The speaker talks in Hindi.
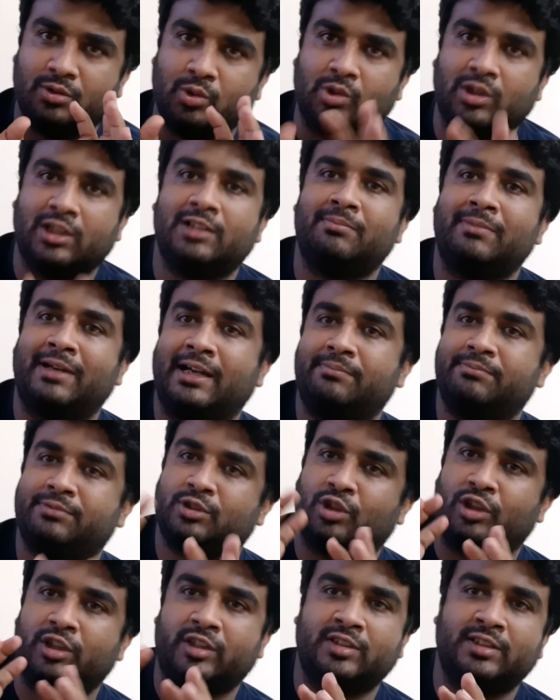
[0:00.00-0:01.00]
गूगल मैप्स
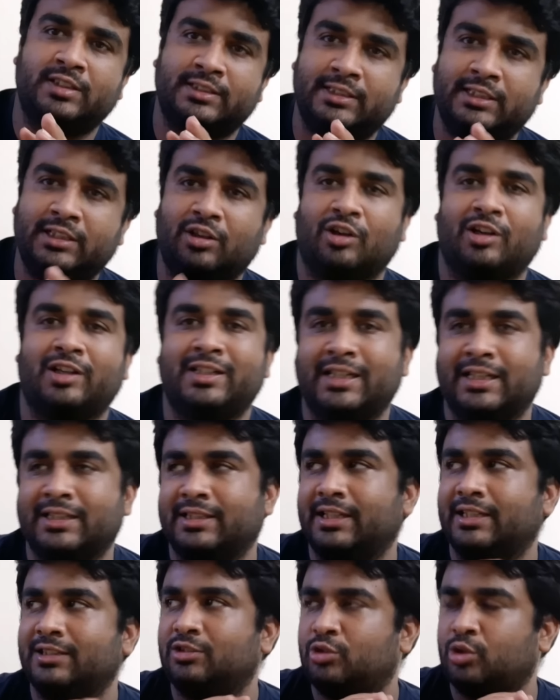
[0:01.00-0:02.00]
कॉन्टीन्यूसली ऑन
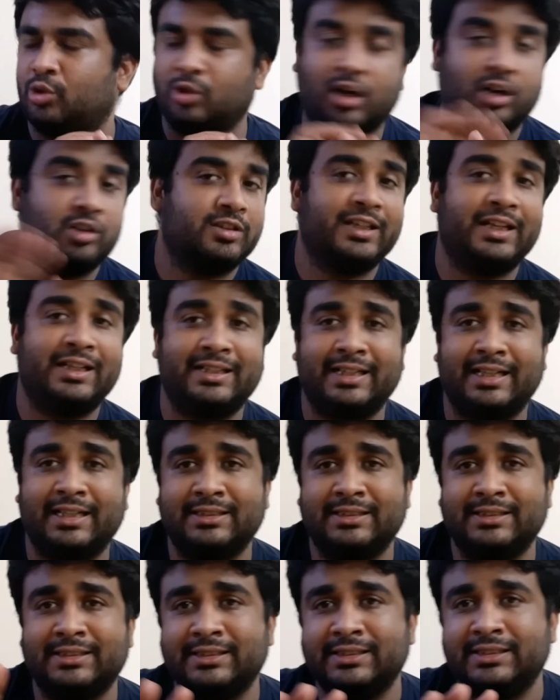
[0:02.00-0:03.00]
रहता है थ्रू आउट दी
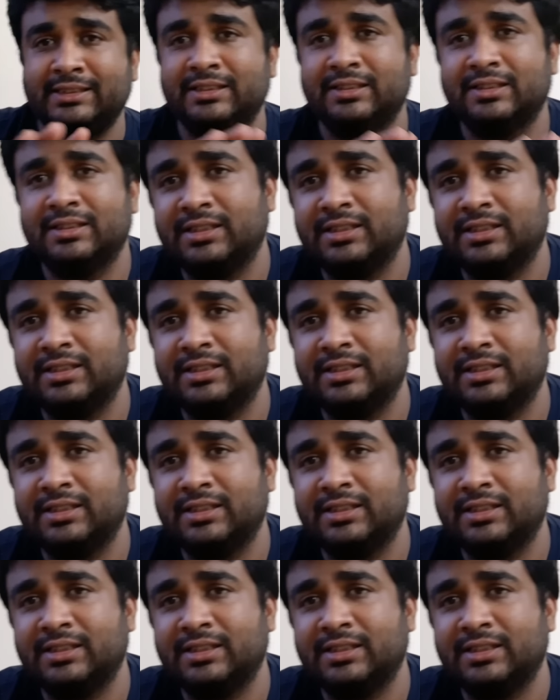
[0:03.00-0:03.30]
एंटायर जर्नी